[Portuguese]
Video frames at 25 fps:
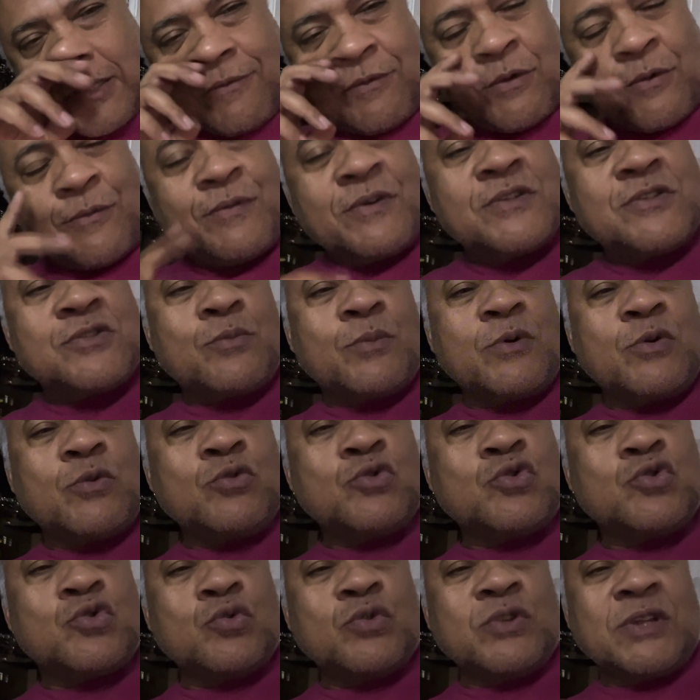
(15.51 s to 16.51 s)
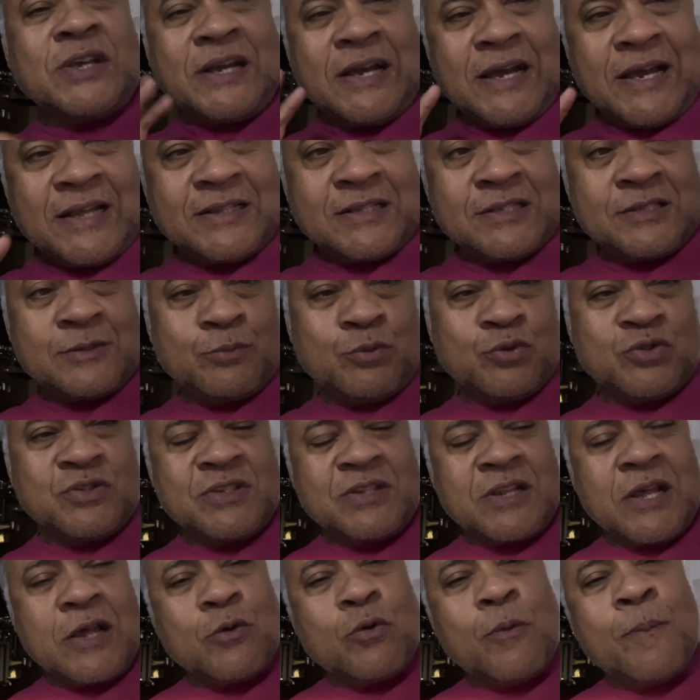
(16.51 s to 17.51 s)
Vamos fazer uma consulta, cartas, bus e
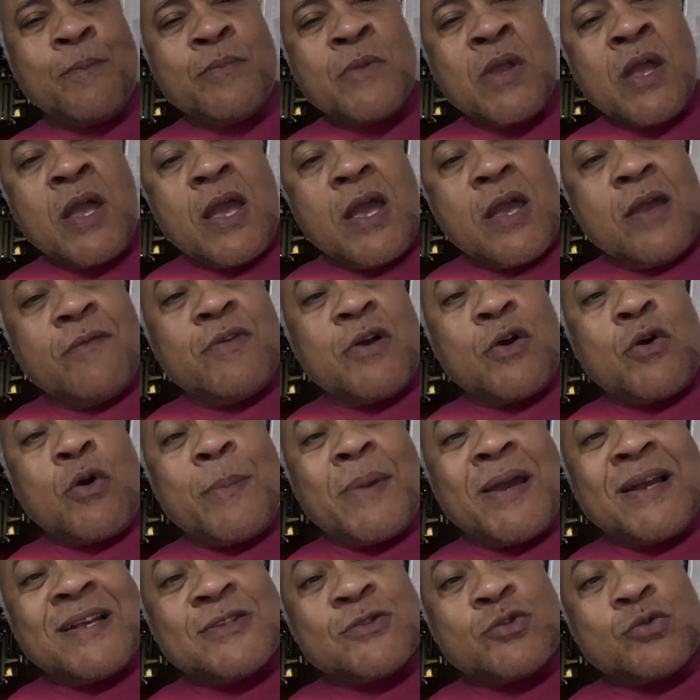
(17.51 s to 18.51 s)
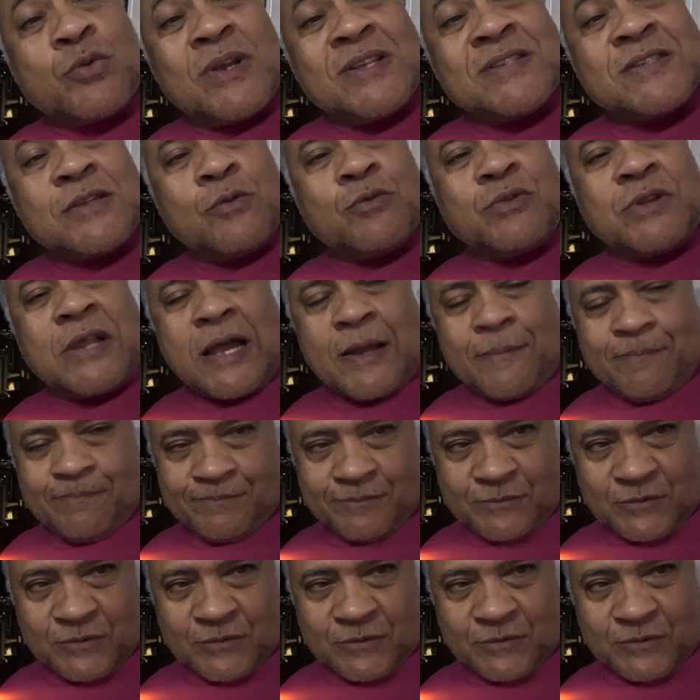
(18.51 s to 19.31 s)
tarô e ver como é que a situação tá.